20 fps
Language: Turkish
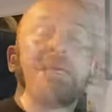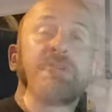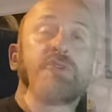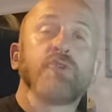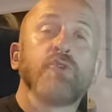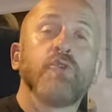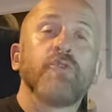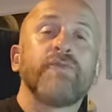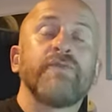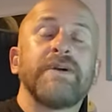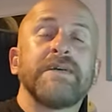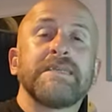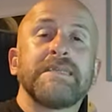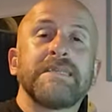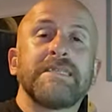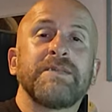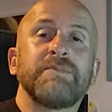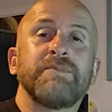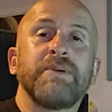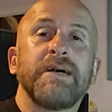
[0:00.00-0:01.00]
Yani çok
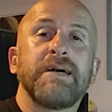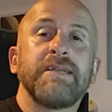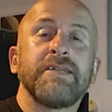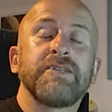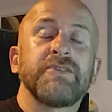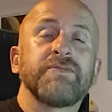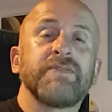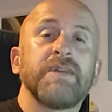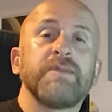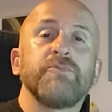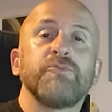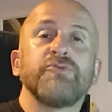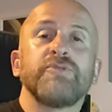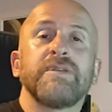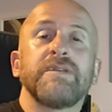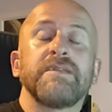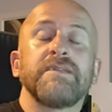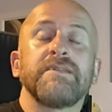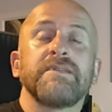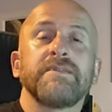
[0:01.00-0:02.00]
fazla sipariş var.
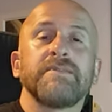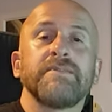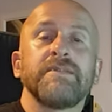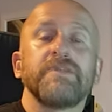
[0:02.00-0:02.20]
Bunların